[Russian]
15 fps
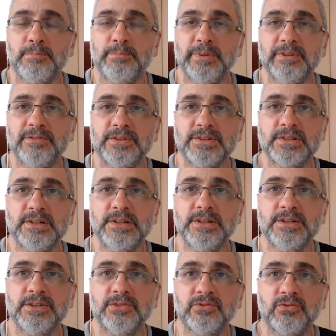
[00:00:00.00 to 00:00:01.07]
привезли
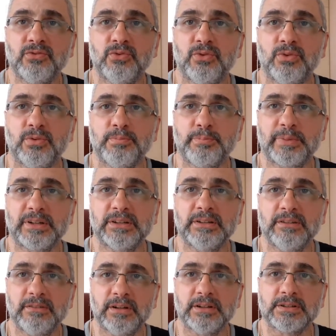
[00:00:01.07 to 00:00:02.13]
его
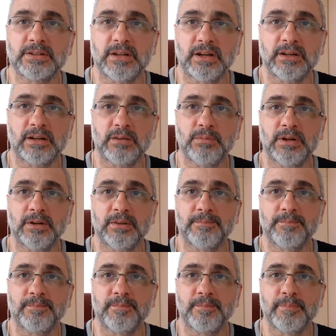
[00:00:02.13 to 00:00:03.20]
продавать как раба.
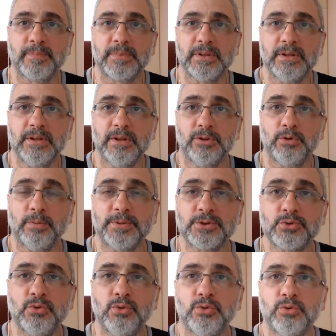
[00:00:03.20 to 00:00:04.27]
Но
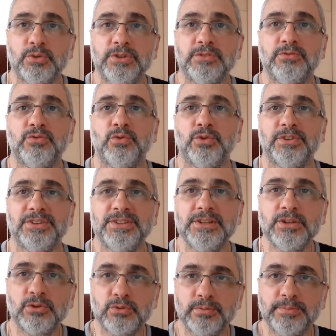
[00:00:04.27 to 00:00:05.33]
поскольку его
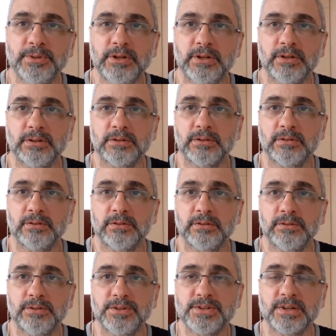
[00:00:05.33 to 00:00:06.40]
не купили,
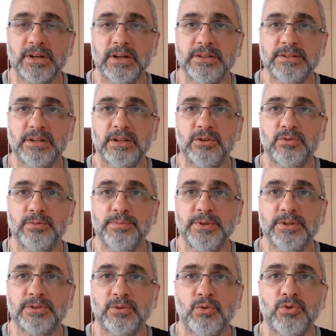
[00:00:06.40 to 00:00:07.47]
не захотели
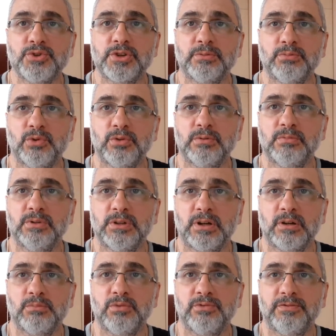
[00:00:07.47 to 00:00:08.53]
купить, очень много было
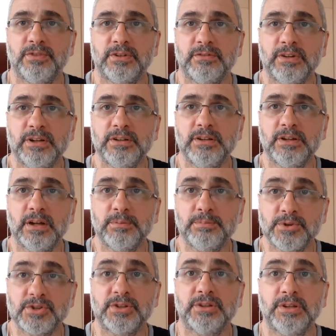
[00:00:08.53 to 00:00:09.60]
рабов в Ирване, как
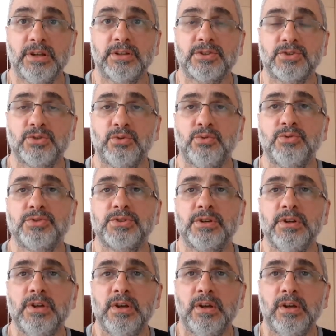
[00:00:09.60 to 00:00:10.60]
пишет Ян Струис,